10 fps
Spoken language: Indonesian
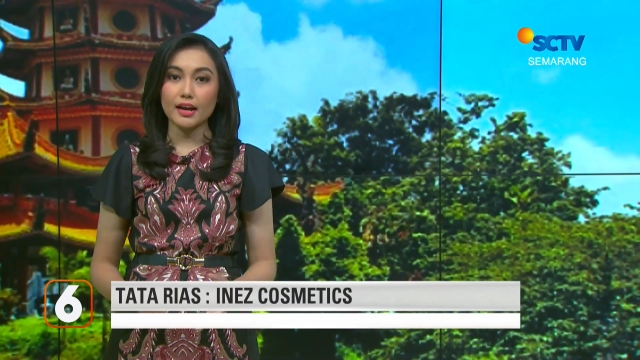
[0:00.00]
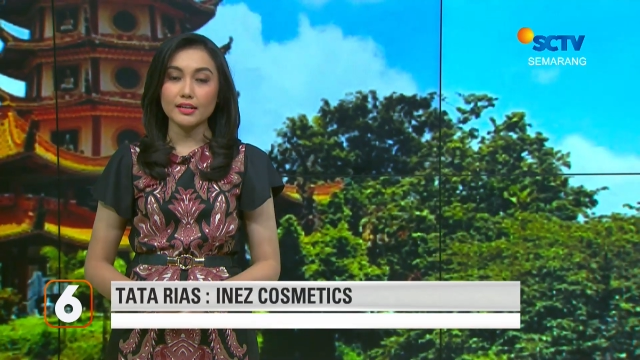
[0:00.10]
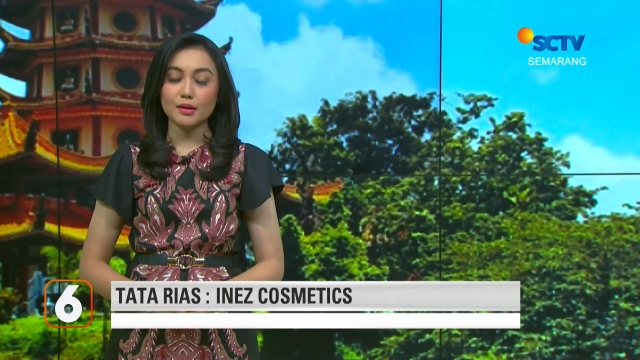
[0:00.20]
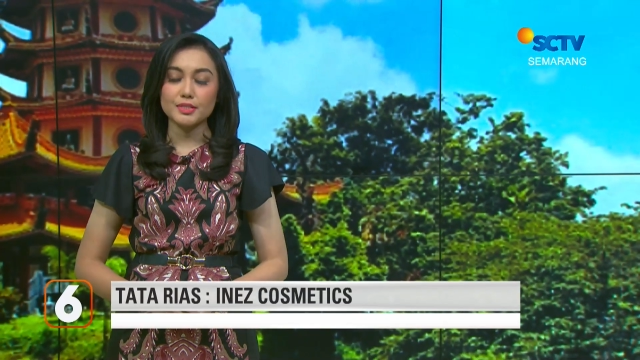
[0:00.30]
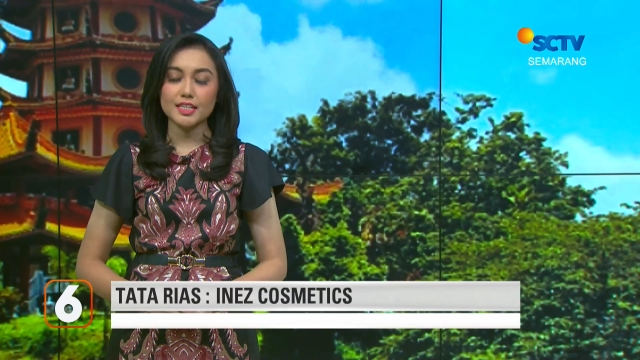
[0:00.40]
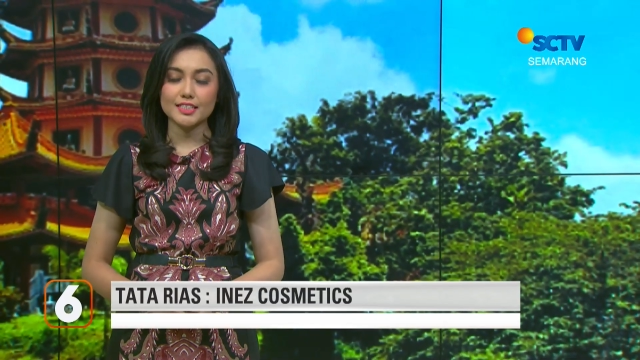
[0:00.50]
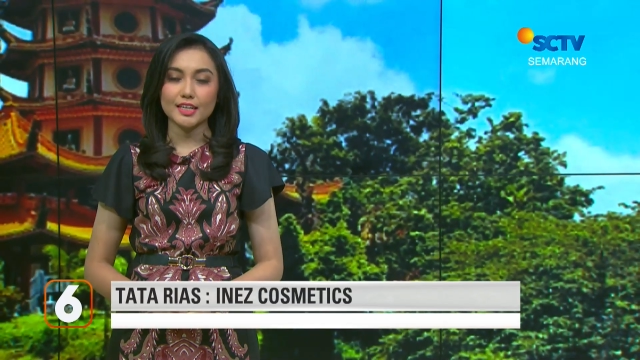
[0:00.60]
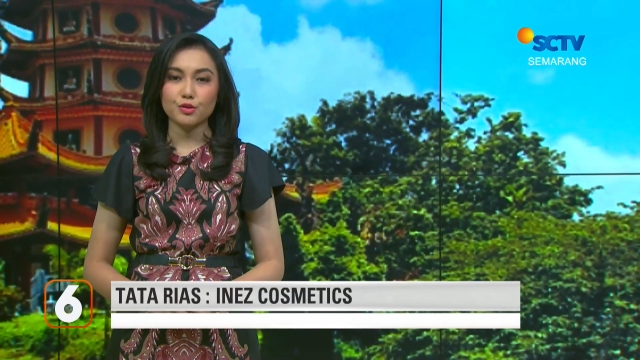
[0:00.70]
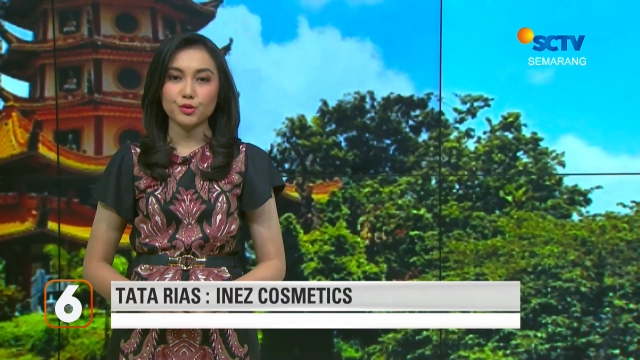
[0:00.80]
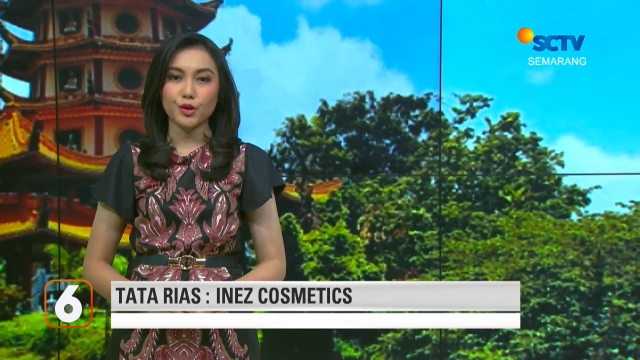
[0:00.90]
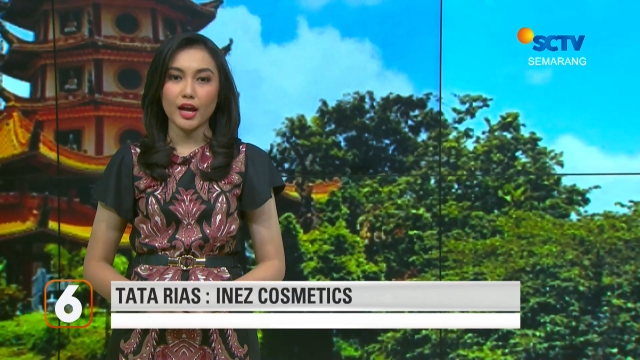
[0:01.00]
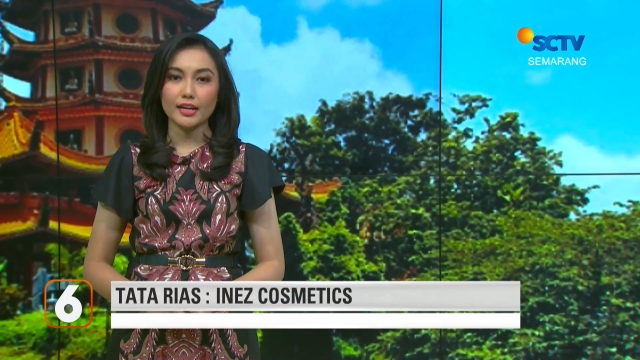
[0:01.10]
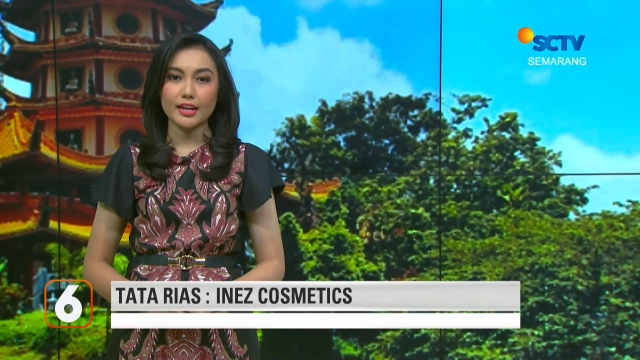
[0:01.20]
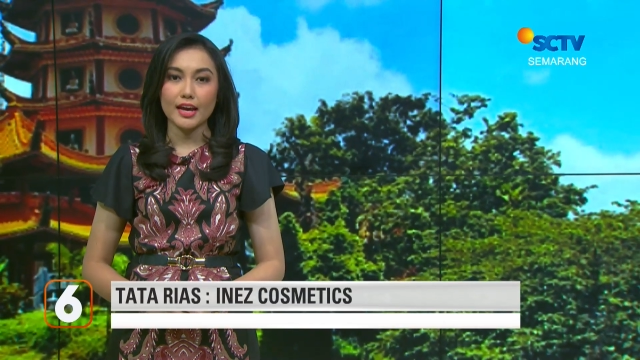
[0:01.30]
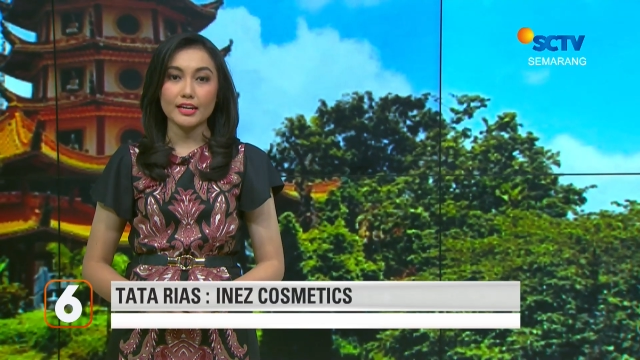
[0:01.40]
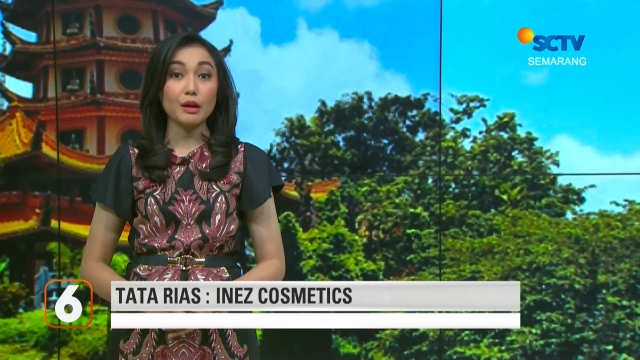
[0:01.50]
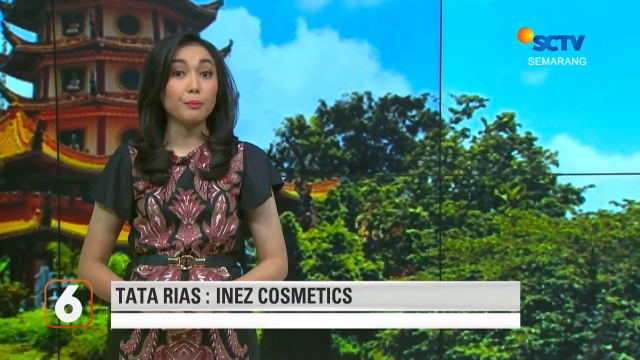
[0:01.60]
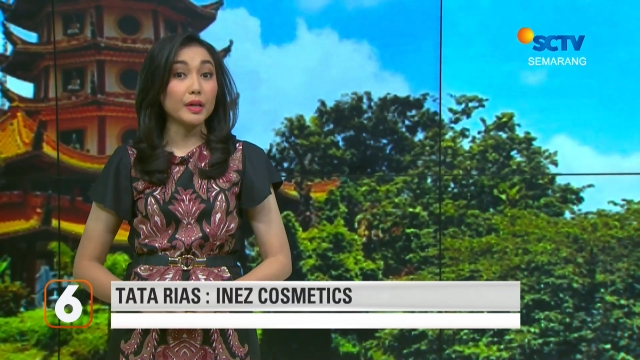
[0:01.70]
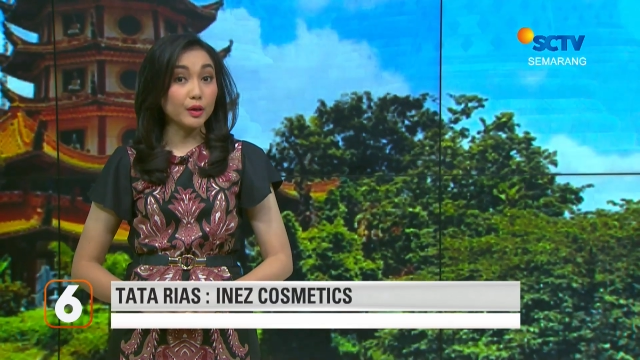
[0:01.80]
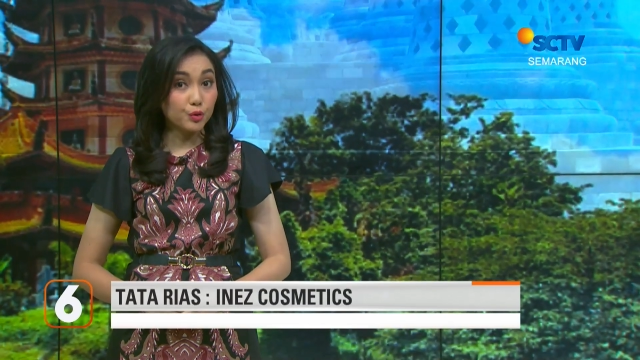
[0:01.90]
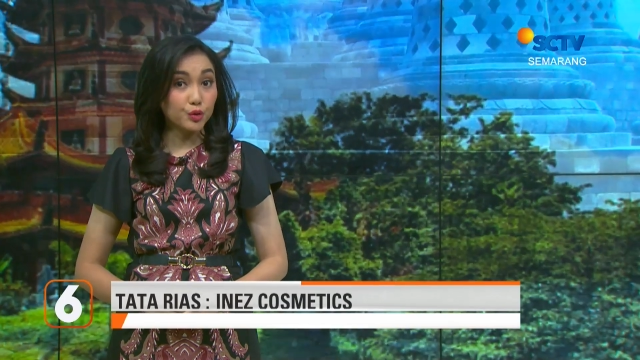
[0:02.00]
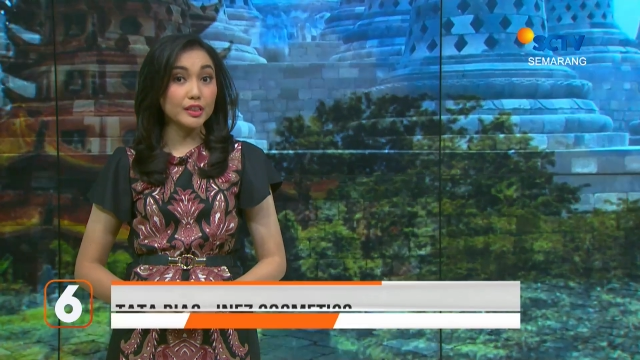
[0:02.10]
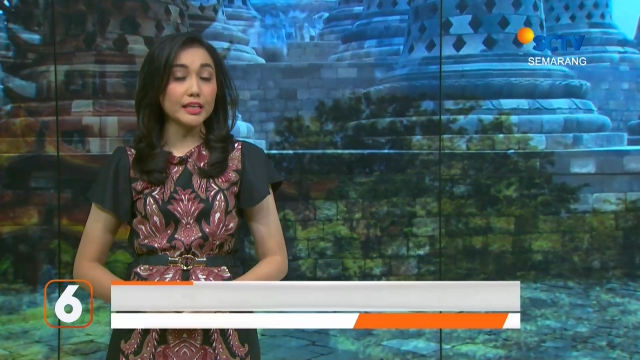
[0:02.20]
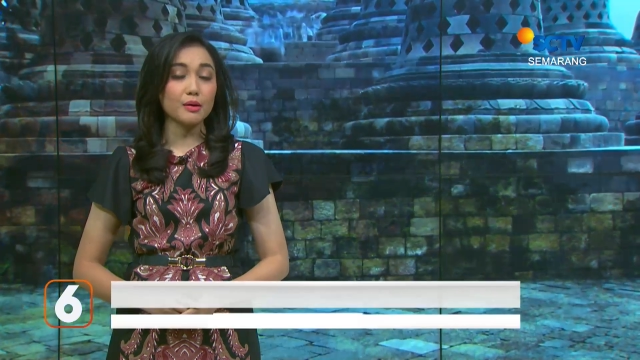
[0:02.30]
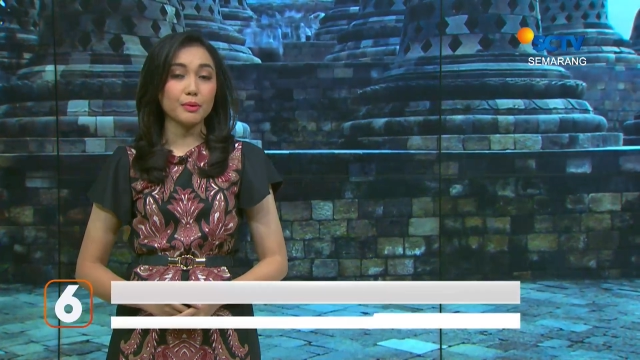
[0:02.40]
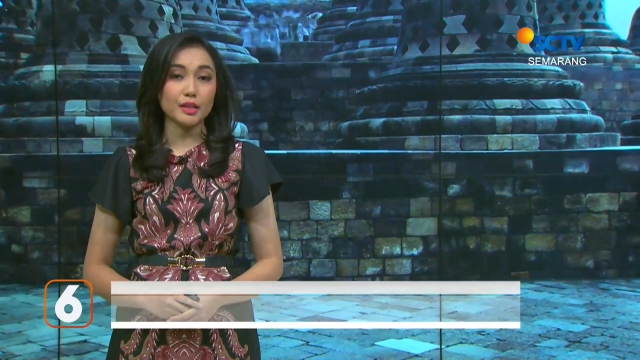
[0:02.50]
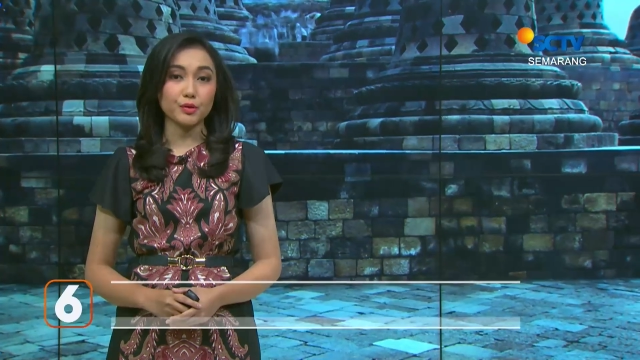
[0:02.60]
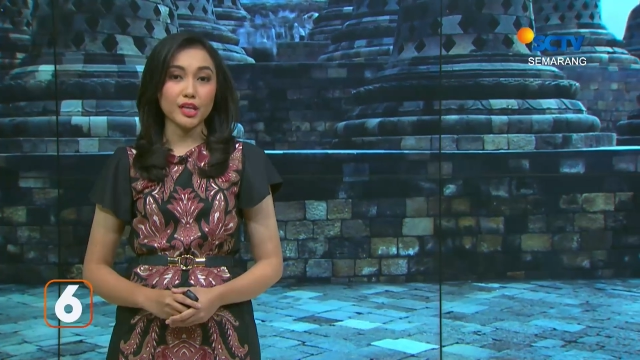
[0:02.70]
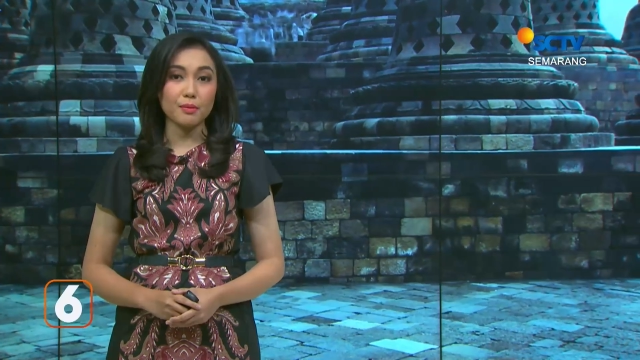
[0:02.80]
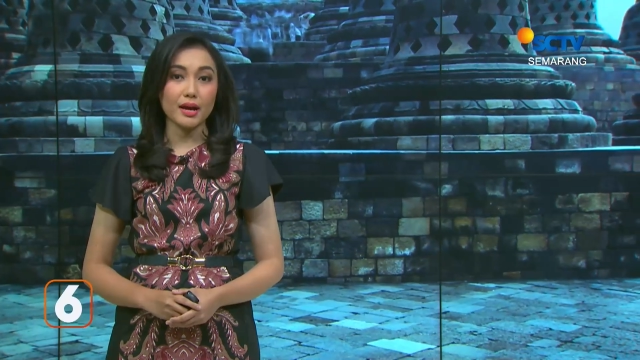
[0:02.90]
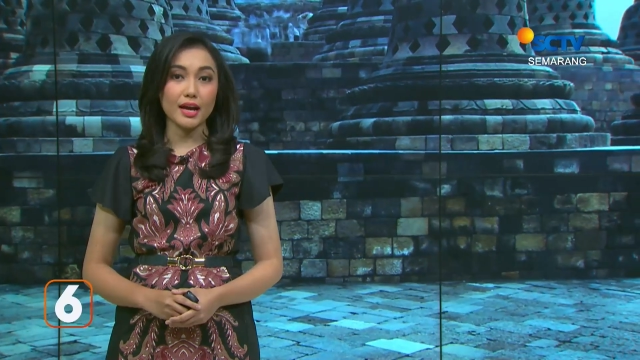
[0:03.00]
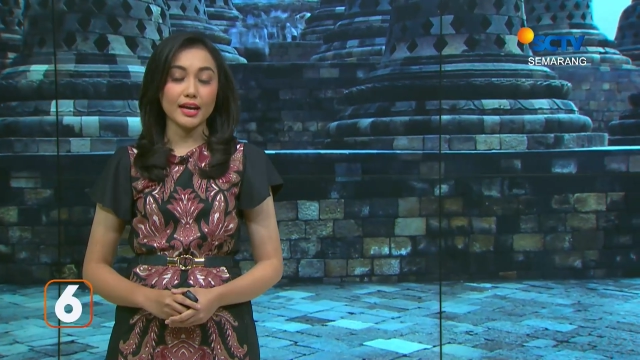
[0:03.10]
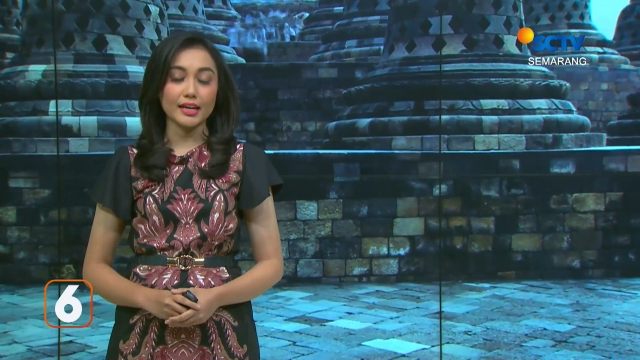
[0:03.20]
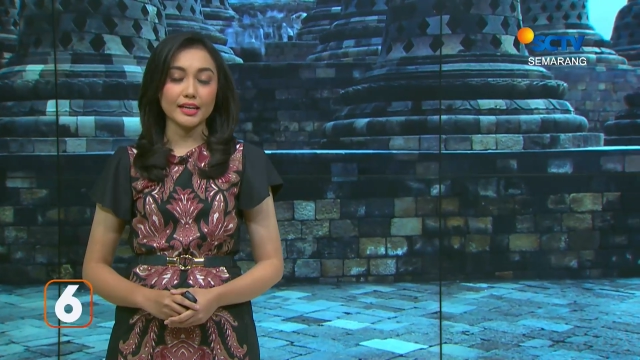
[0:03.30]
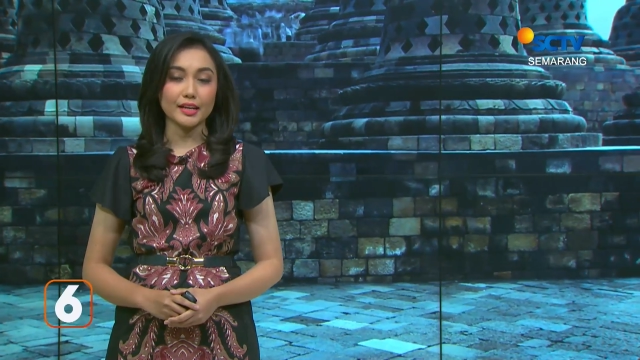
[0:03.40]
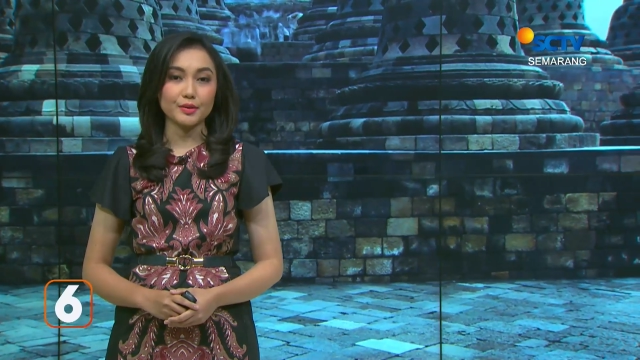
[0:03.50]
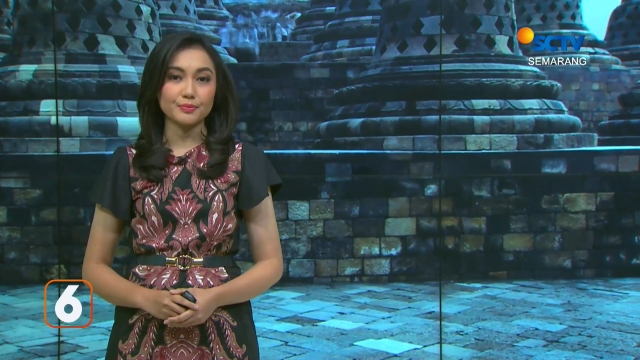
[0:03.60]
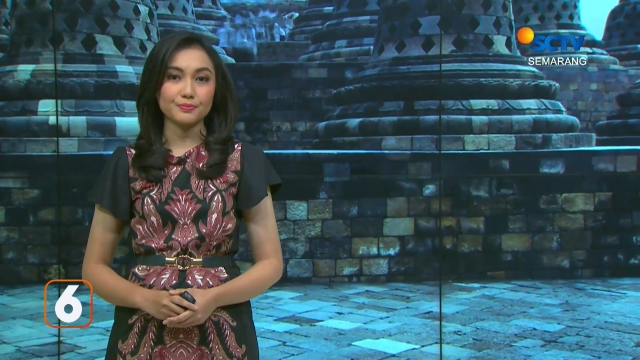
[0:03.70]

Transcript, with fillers: akan kami sajikan untuk Anda dan berikut tiga berita utama hari ini.